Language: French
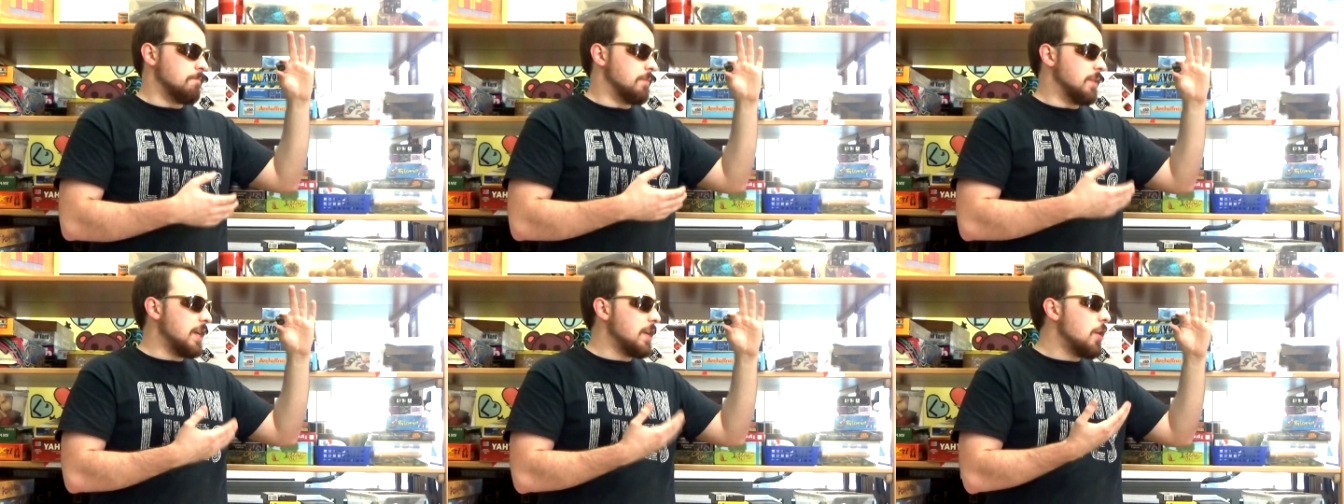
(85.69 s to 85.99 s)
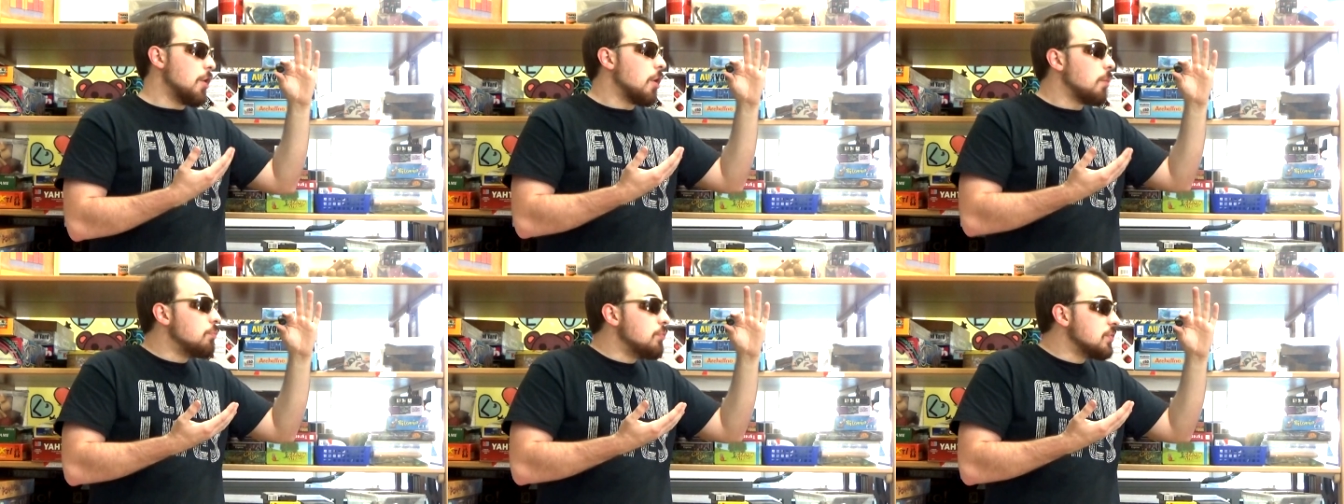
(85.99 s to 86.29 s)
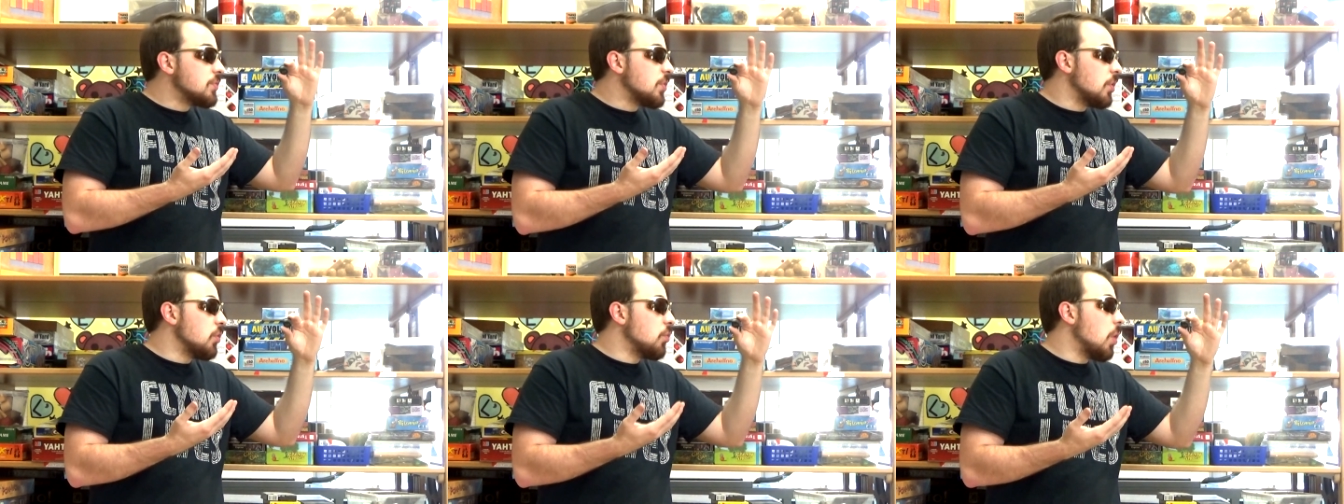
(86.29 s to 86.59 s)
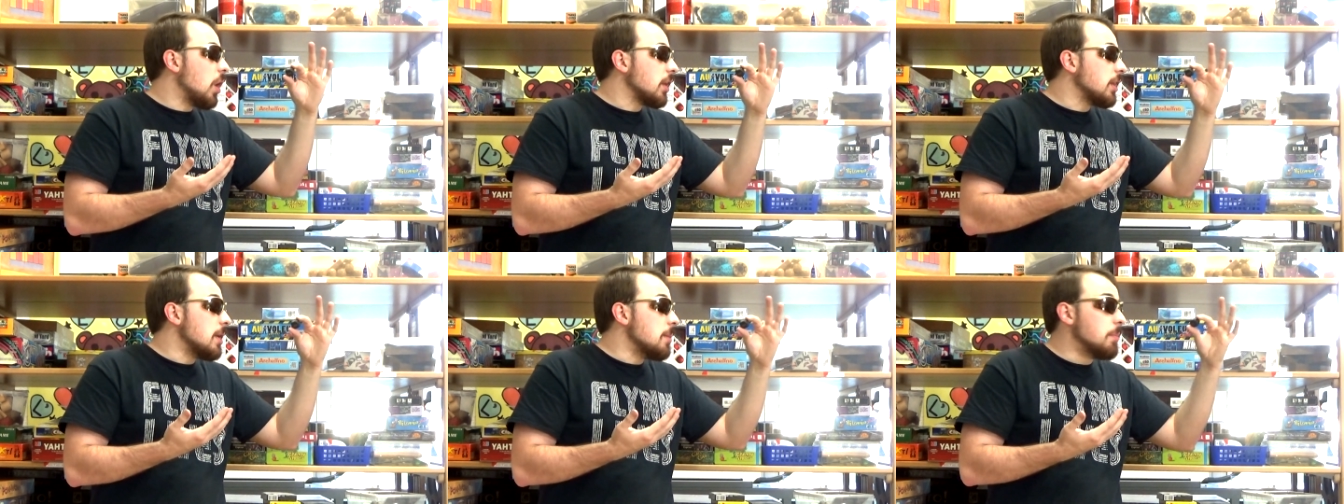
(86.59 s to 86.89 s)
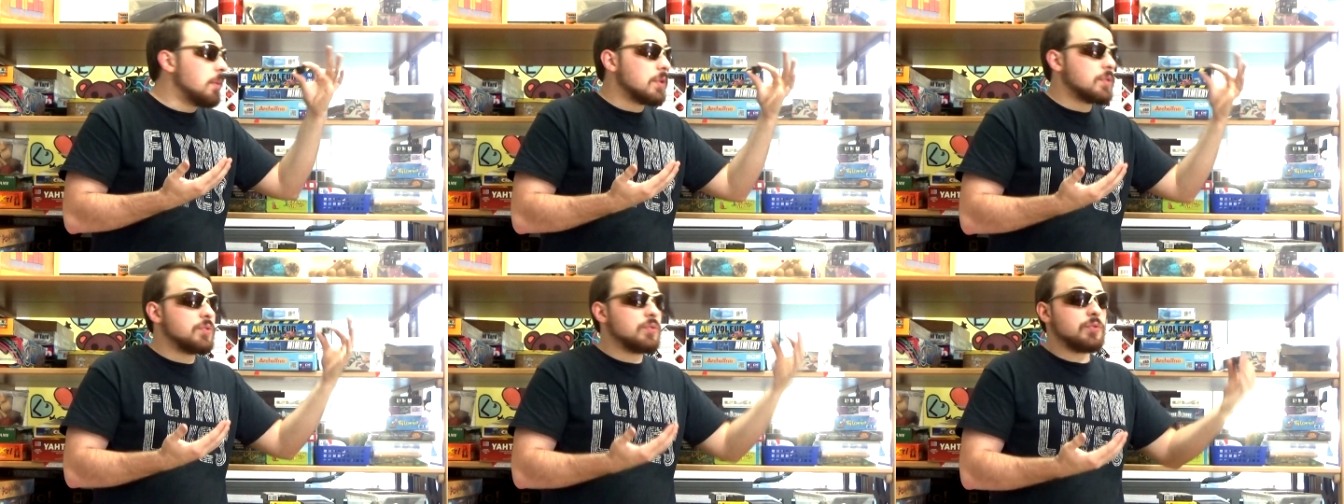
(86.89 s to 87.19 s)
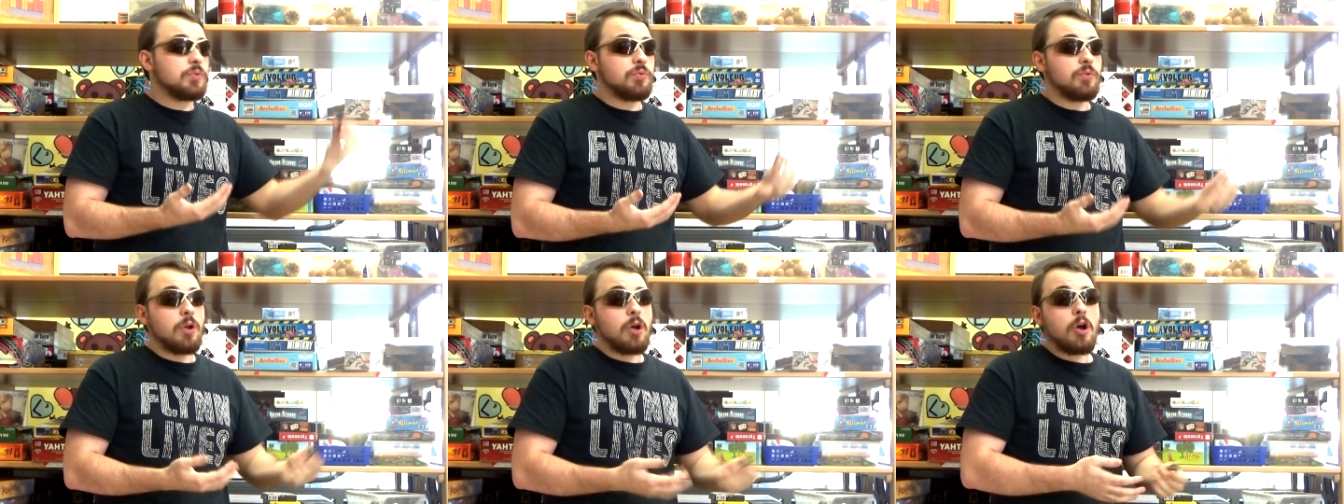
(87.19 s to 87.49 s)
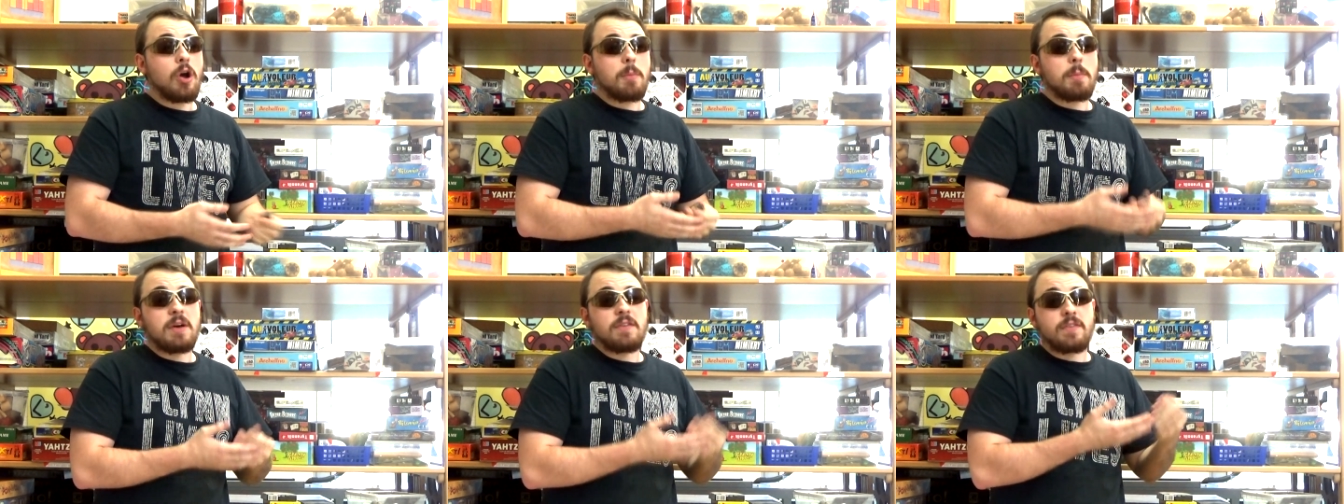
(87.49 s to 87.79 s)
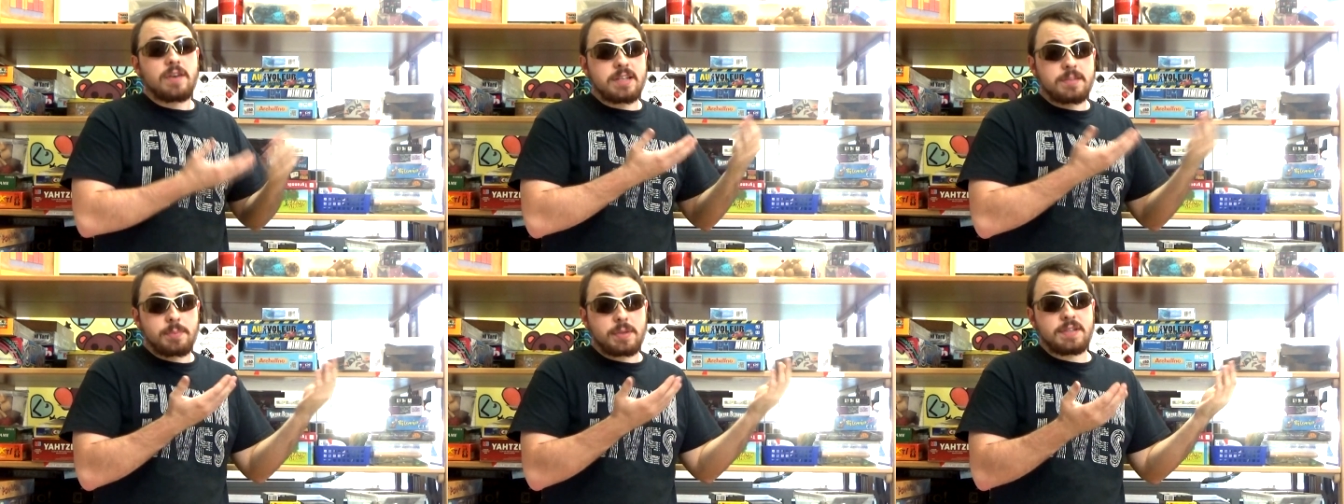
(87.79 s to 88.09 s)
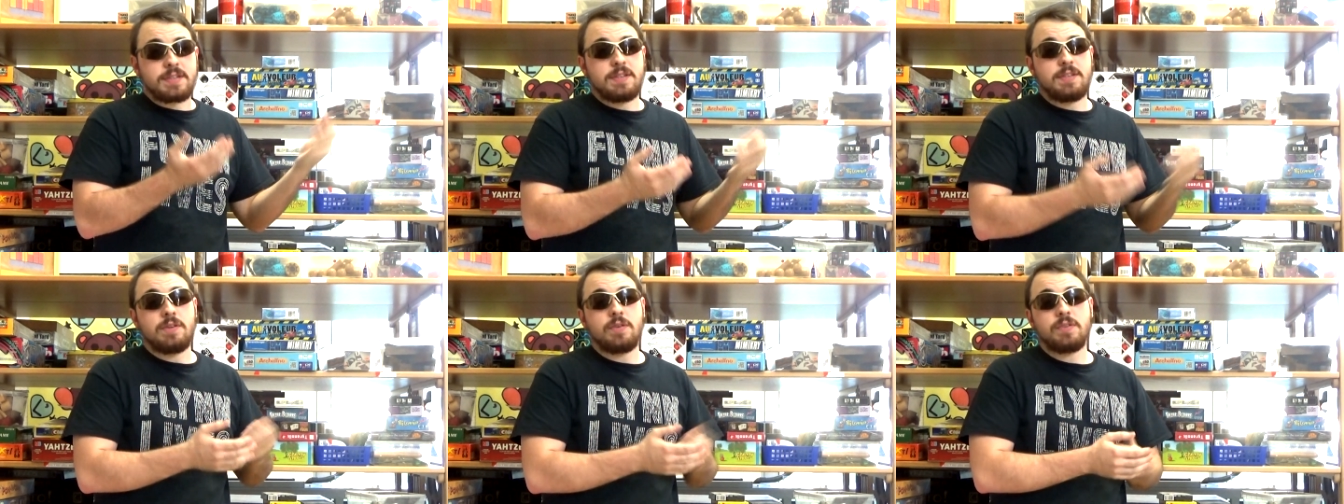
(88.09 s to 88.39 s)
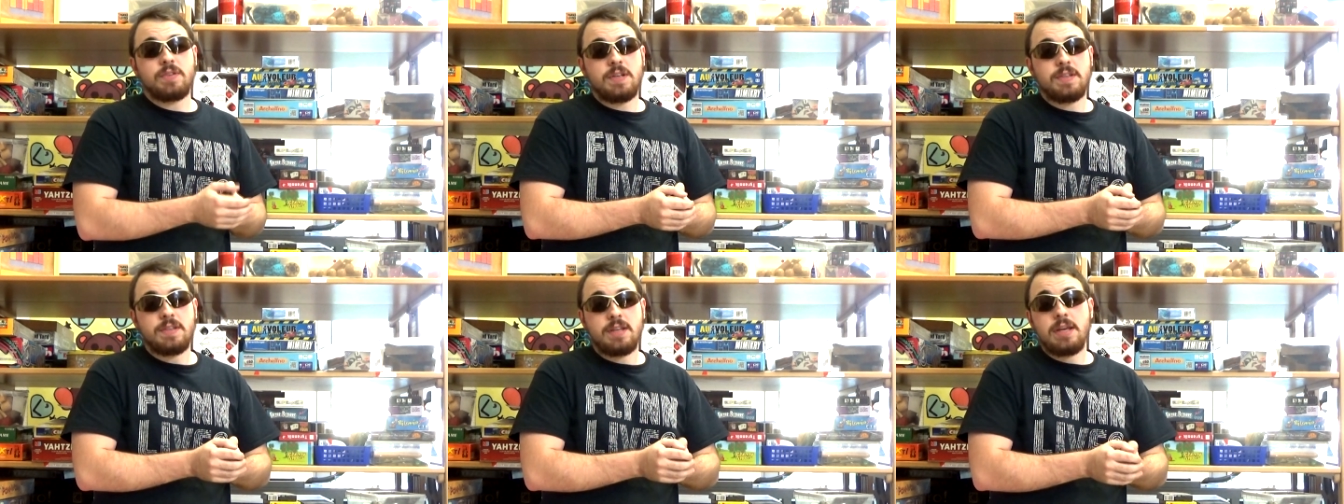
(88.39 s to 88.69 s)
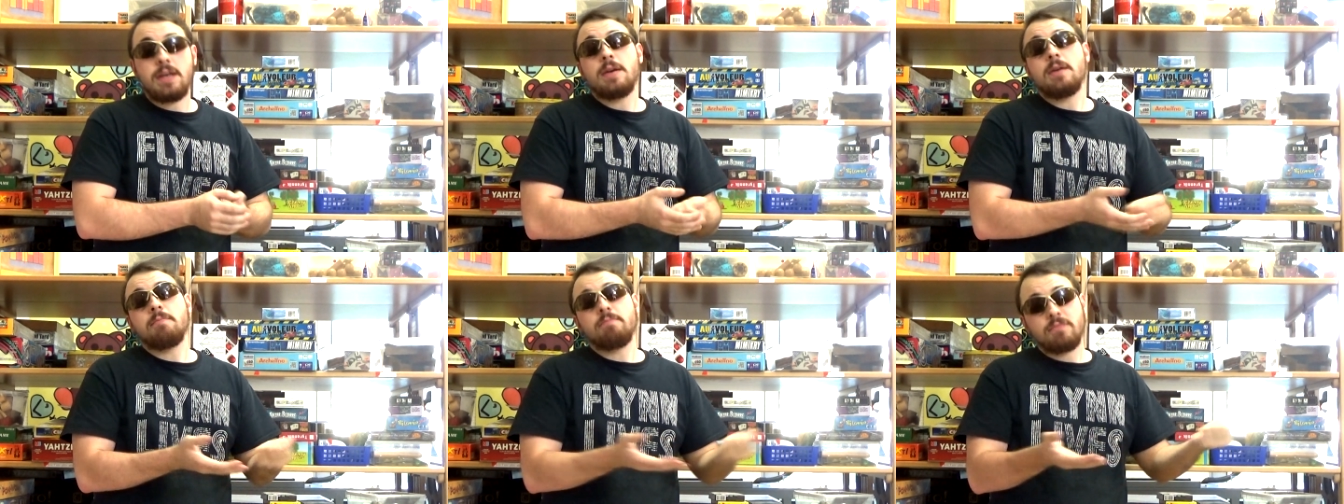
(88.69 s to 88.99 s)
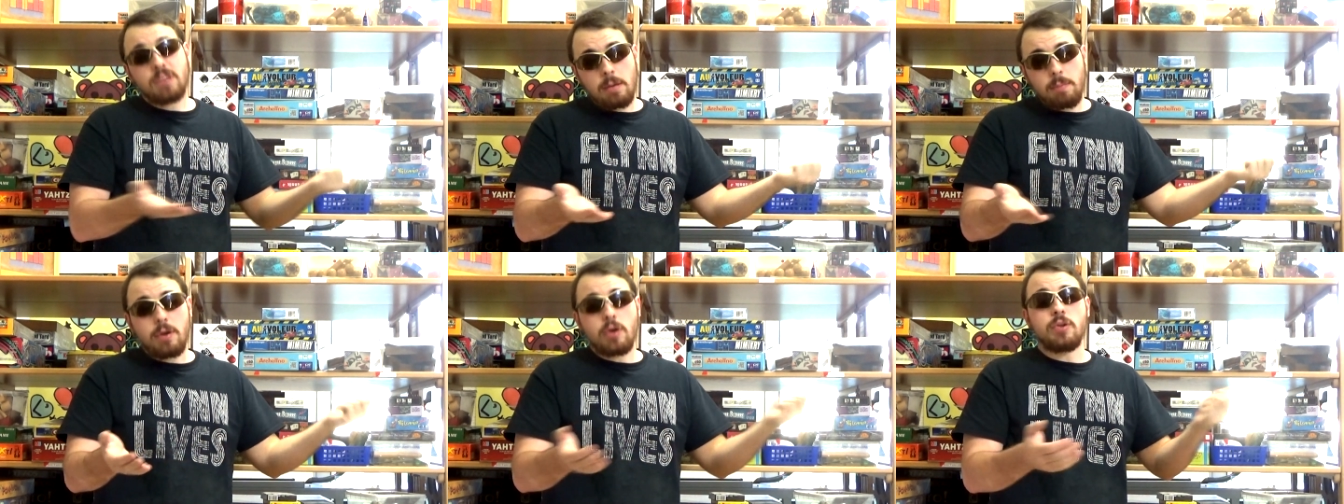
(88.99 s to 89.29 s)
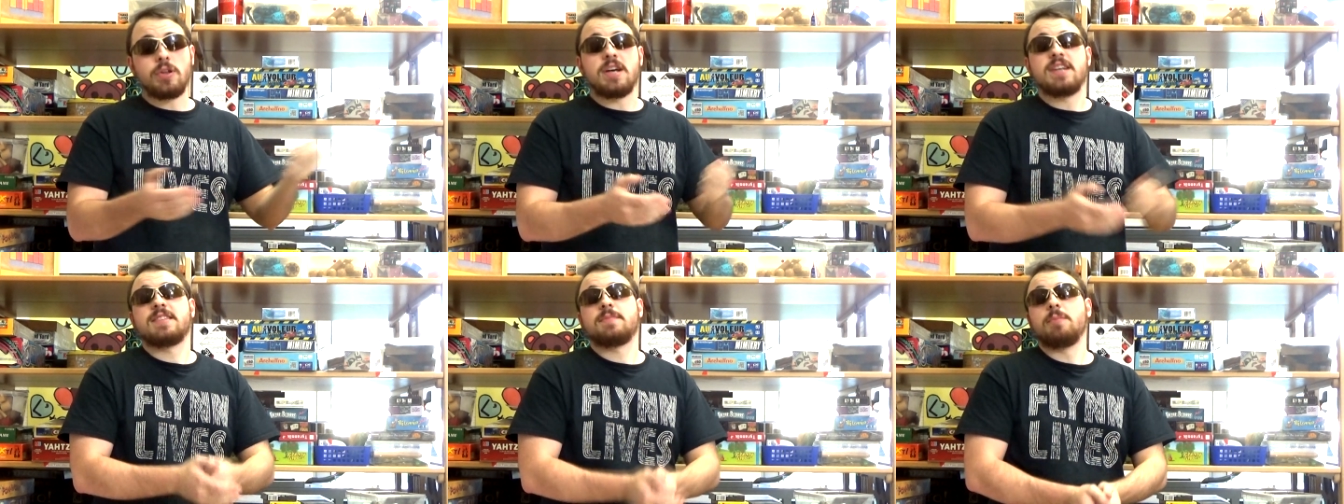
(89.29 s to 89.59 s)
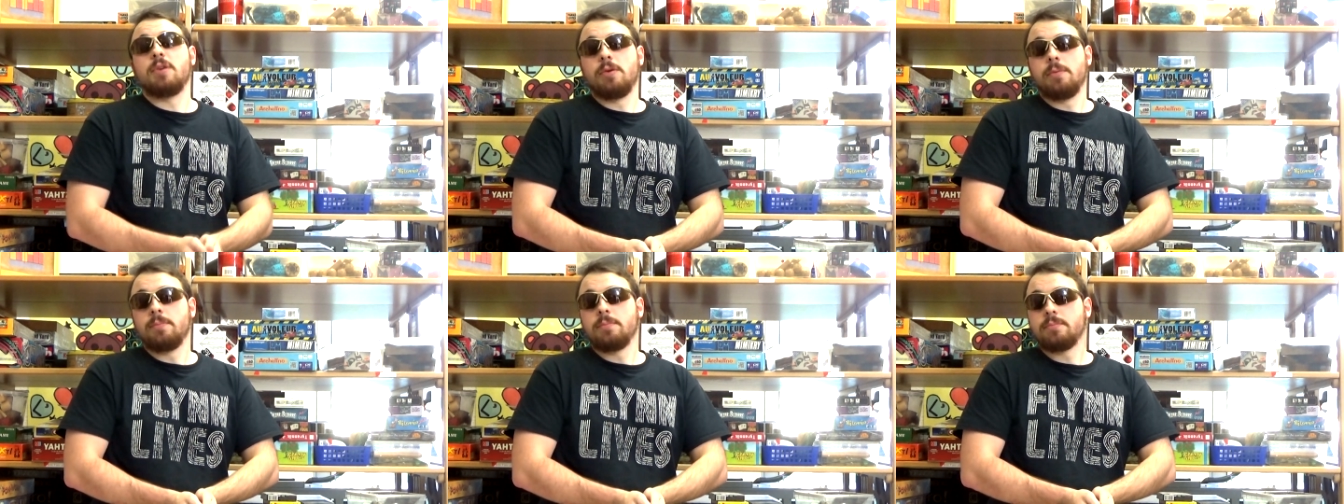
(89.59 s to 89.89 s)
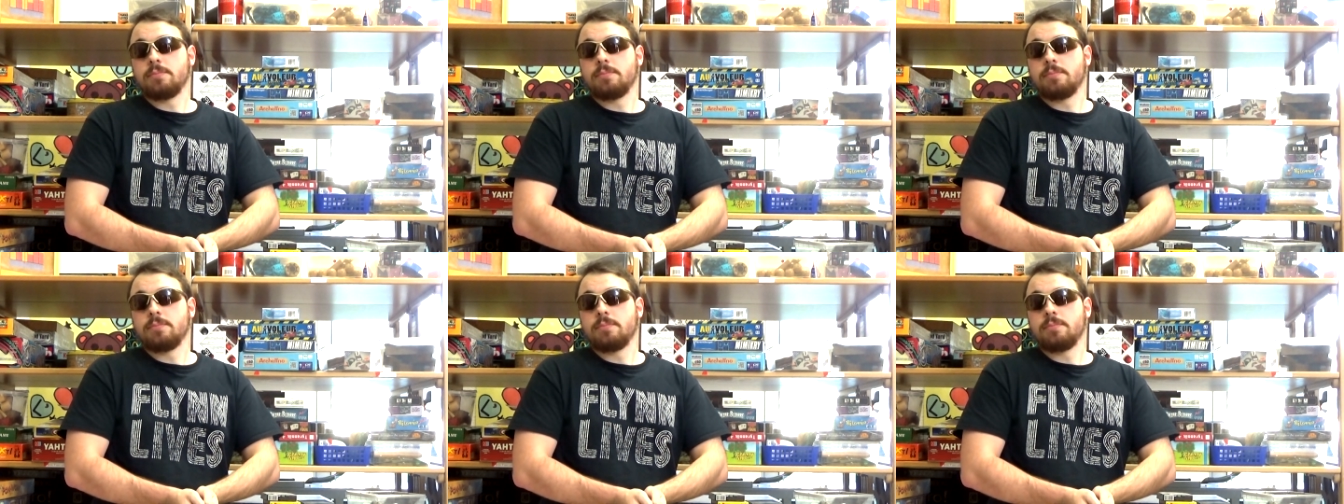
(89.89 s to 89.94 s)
D'ailleurs, puisque noir n'est pas une couleur, ma phrase précédente était un pléonasme.